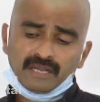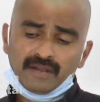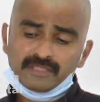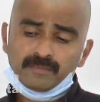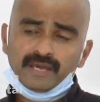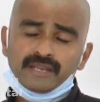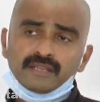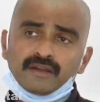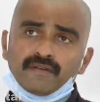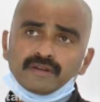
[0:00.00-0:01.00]
அந்த மாதிரி
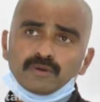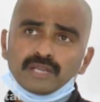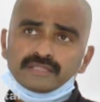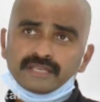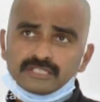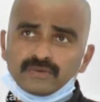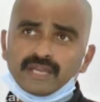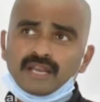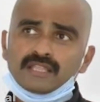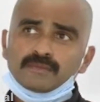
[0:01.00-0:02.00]
அவங்கவுங்களுக்கு
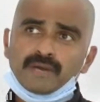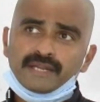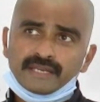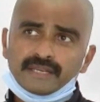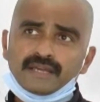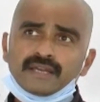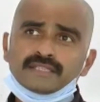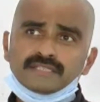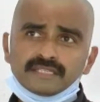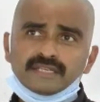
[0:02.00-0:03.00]
தெரிஞ்சவங்க யாராவது மாட்டிக்கிட்டாங்க
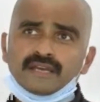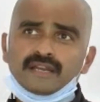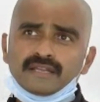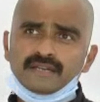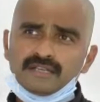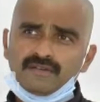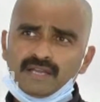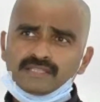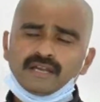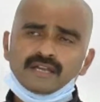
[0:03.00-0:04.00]
செஞ்சுட்டாங்கன்னா ரெண்டு
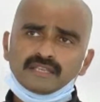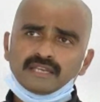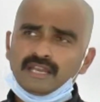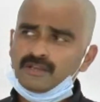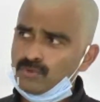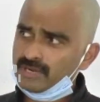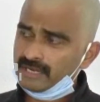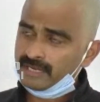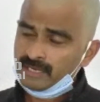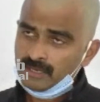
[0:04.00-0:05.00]
வார்த்தை ஆறுதல் இல்லாட்டி
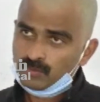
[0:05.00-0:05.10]
உங்கள்